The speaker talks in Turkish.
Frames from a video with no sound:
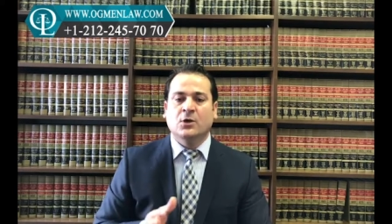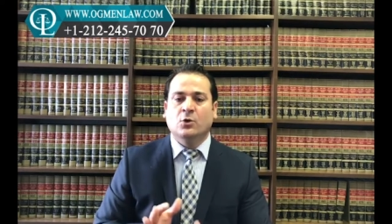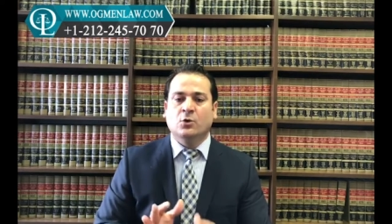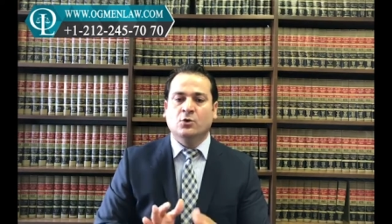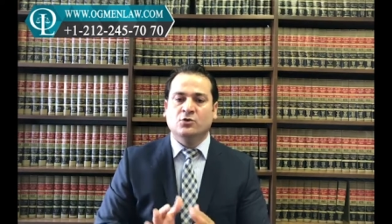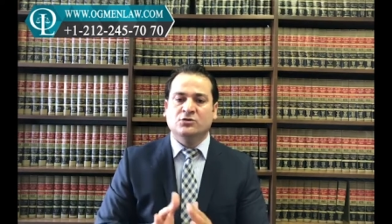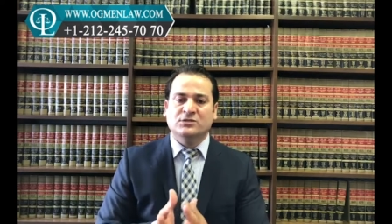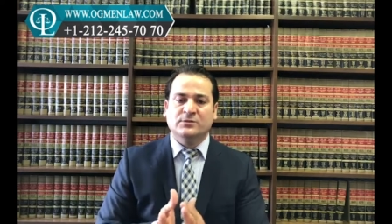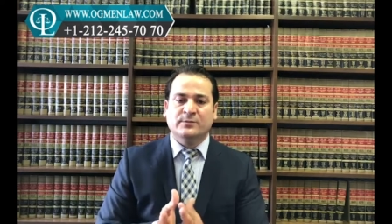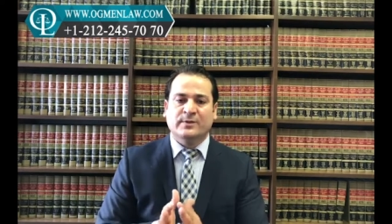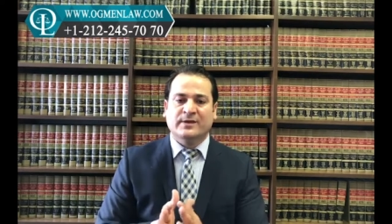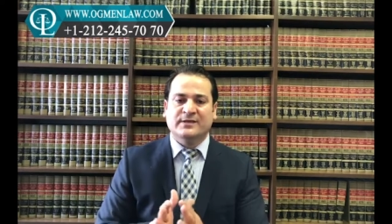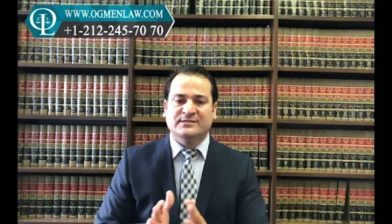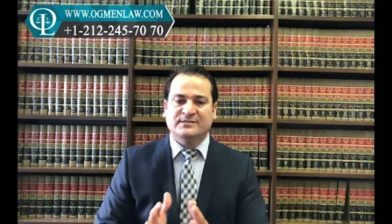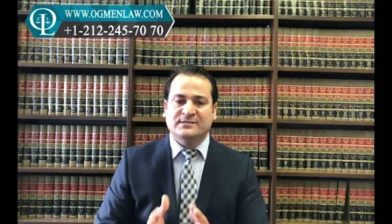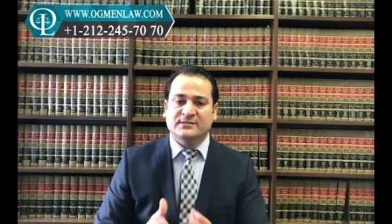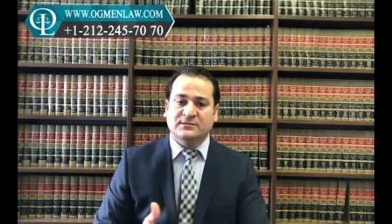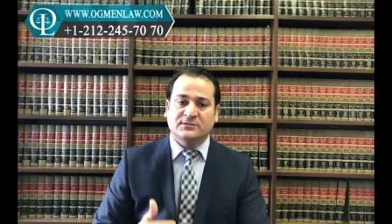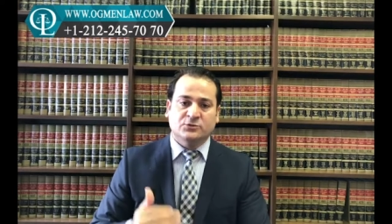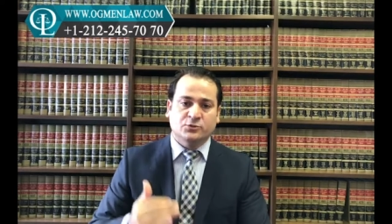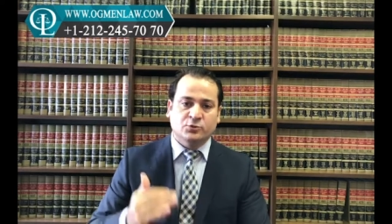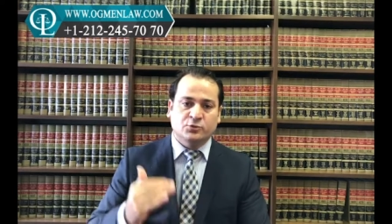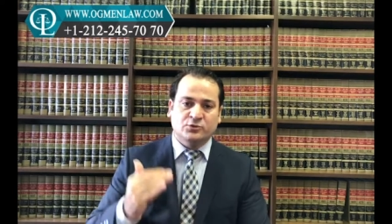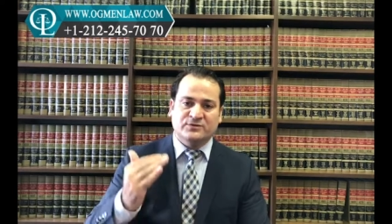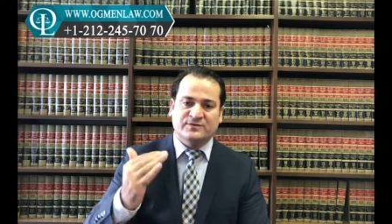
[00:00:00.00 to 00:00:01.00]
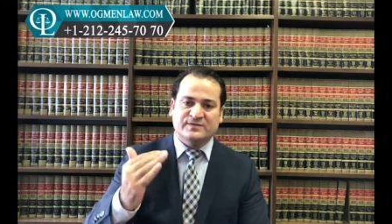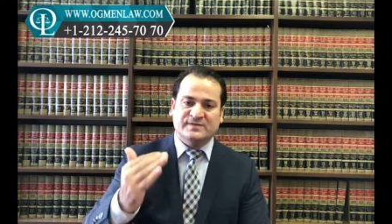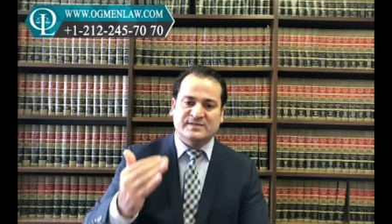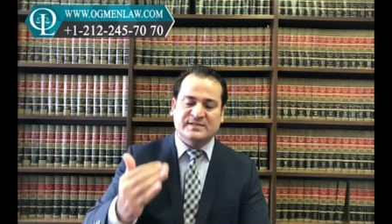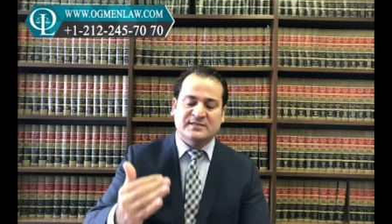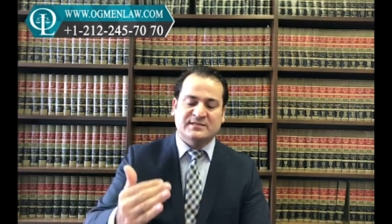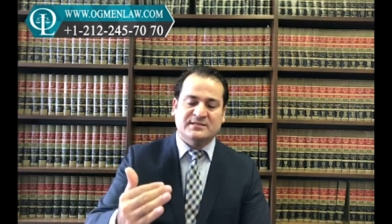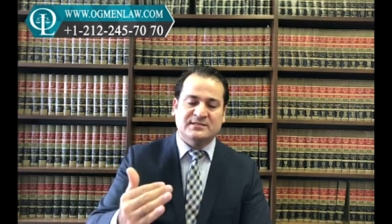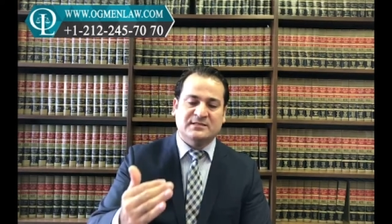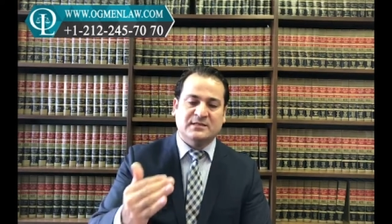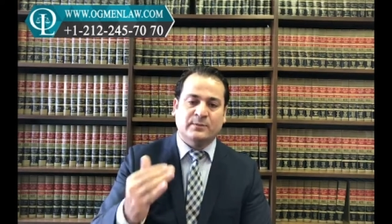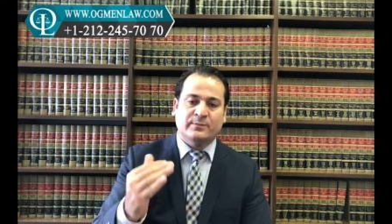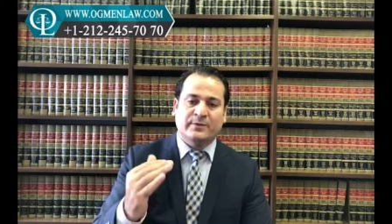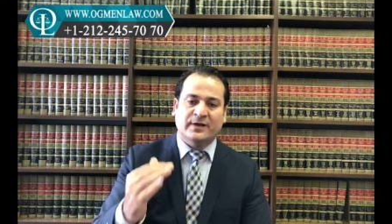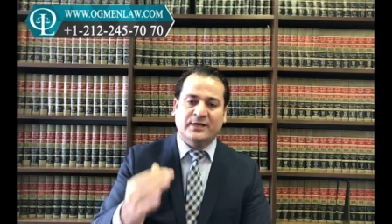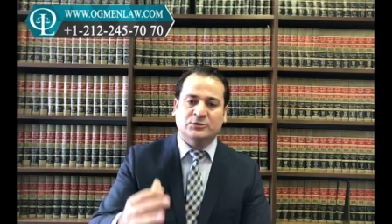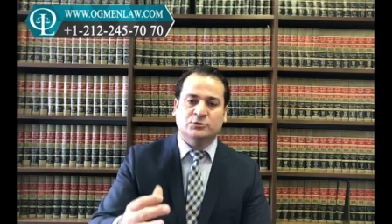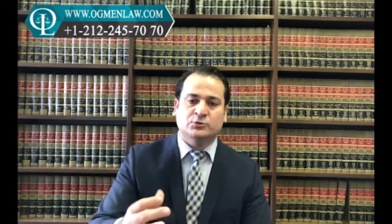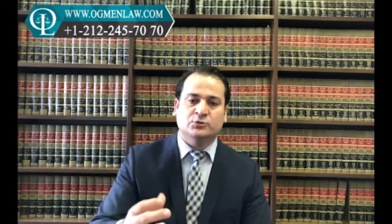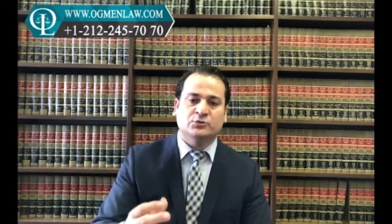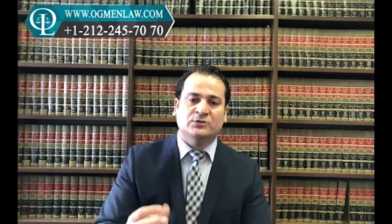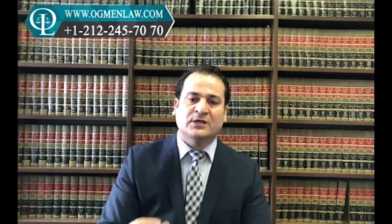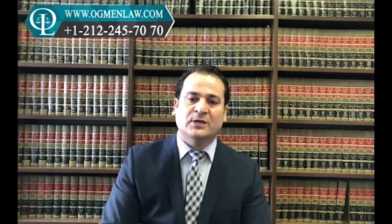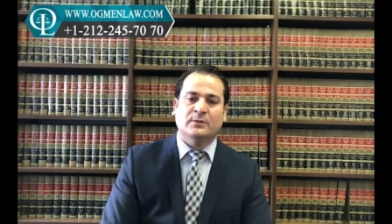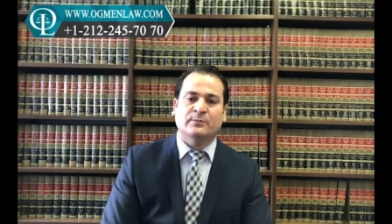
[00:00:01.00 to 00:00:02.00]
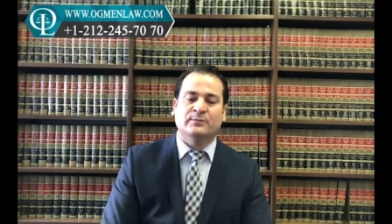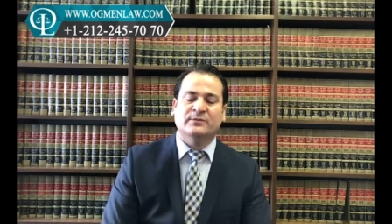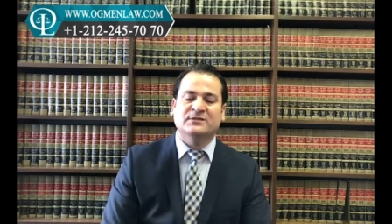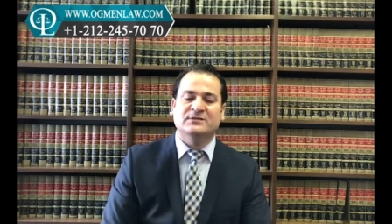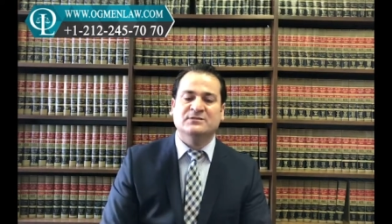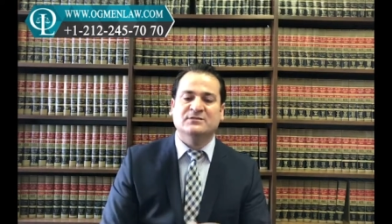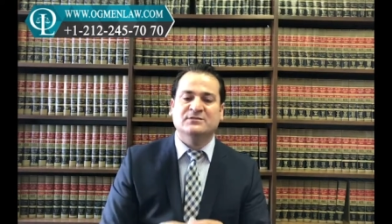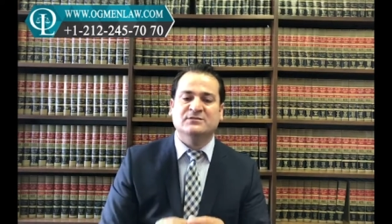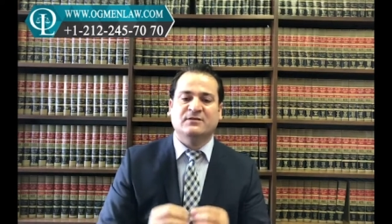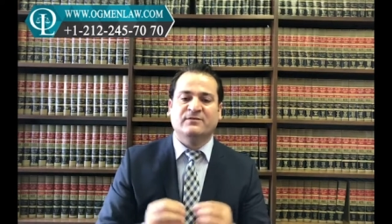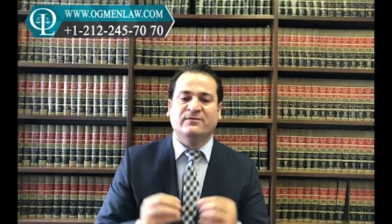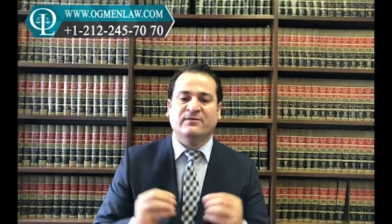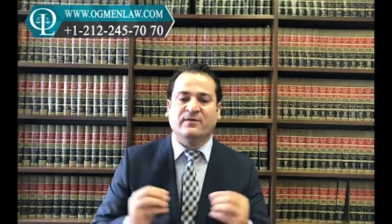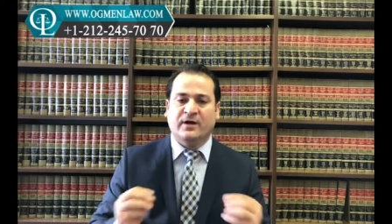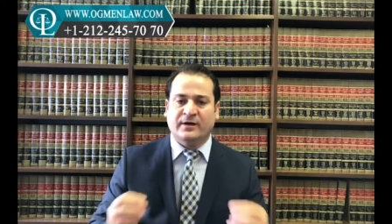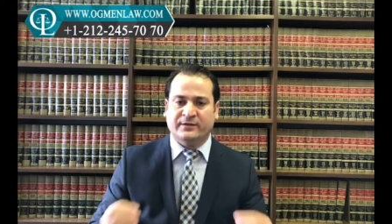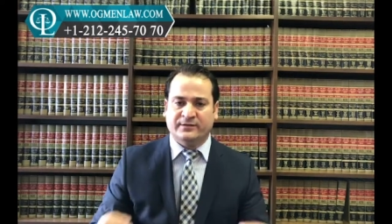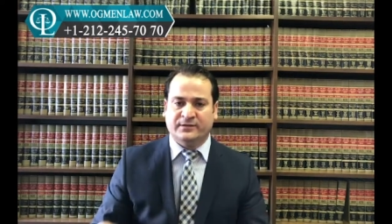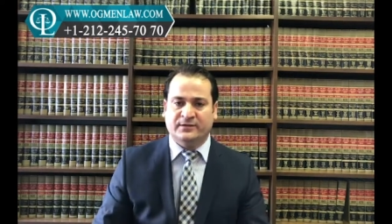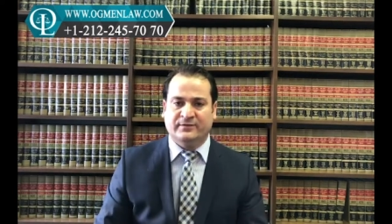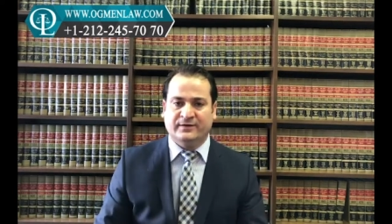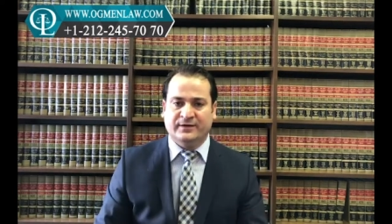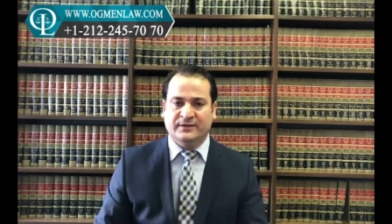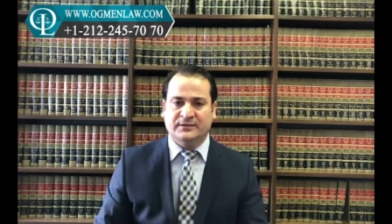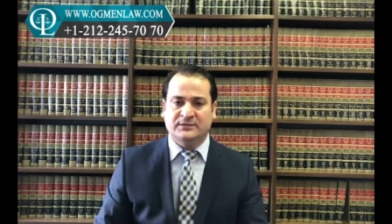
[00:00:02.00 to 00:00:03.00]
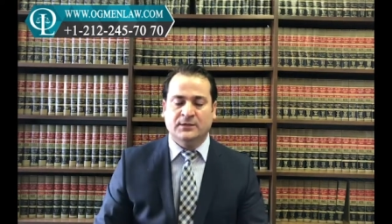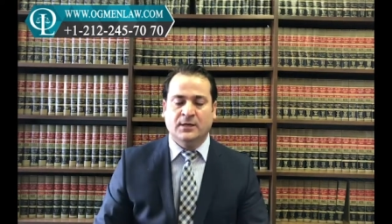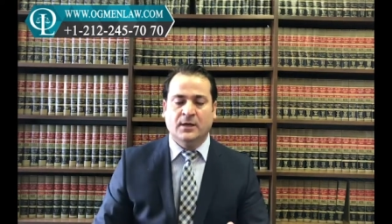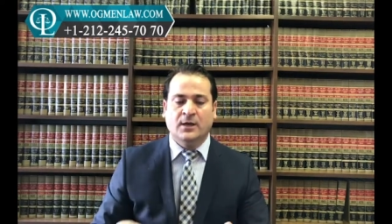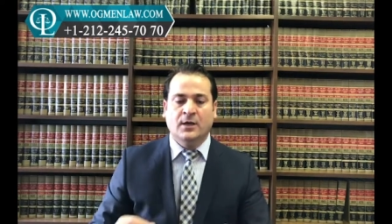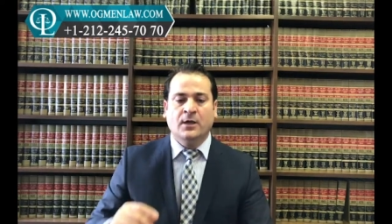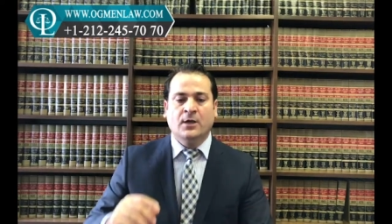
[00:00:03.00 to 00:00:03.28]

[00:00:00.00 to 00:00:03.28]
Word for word: o zaman siz turist vizesine başvuru yapmanızda fayda var.